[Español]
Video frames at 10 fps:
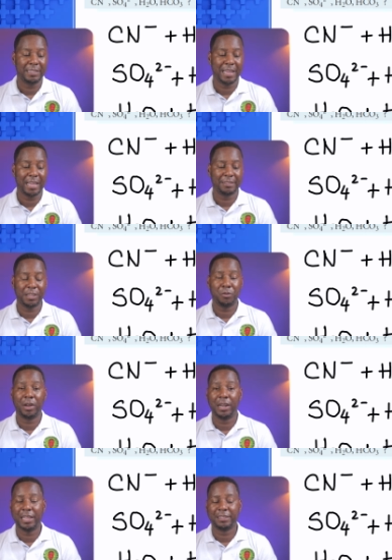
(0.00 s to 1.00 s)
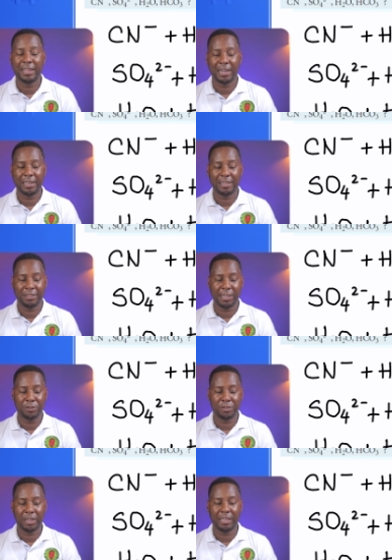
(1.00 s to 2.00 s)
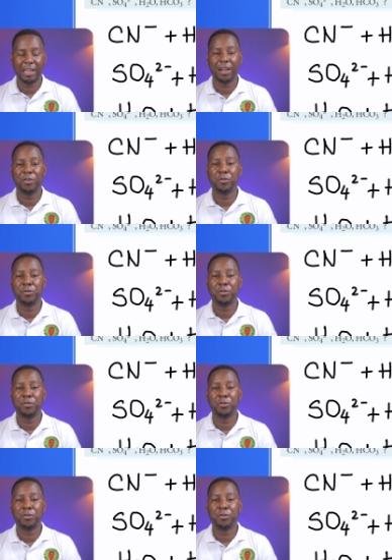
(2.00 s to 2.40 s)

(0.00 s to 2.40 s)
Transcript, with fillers: ya se igualan las cargas y nos queda